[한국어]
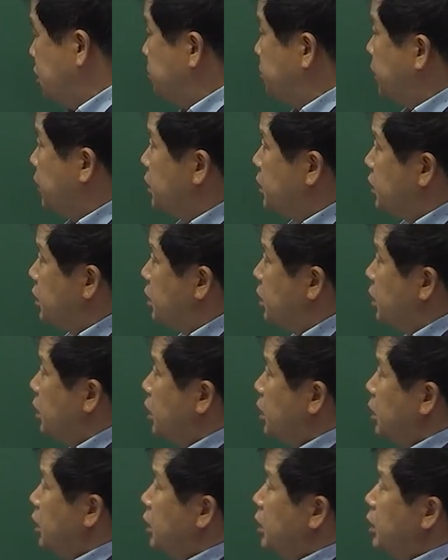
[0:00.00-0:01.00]
187.
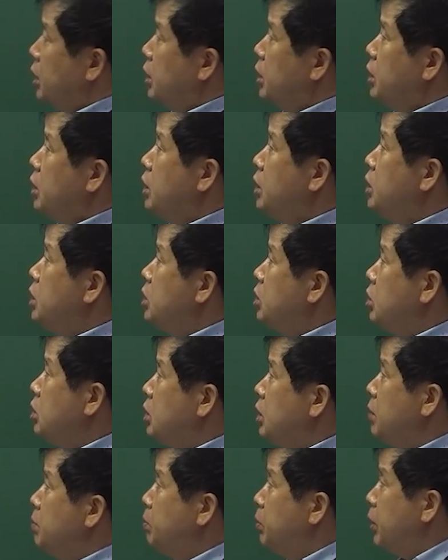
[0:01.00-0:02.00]
이니셜
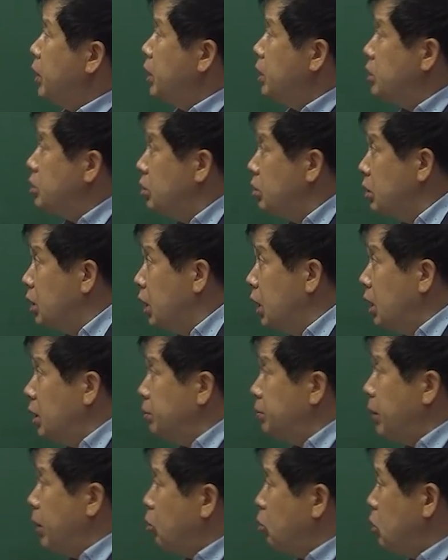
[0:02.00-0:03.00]

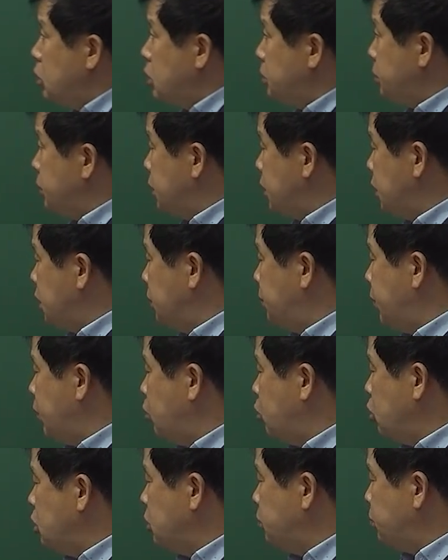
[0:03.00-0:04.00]
템퍼레이처가 150이니까
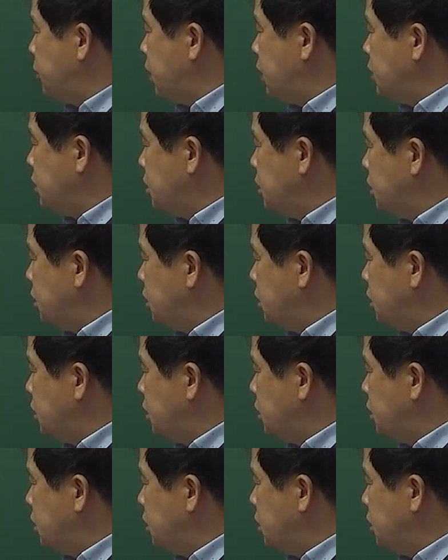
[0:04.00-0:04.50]
150 플러스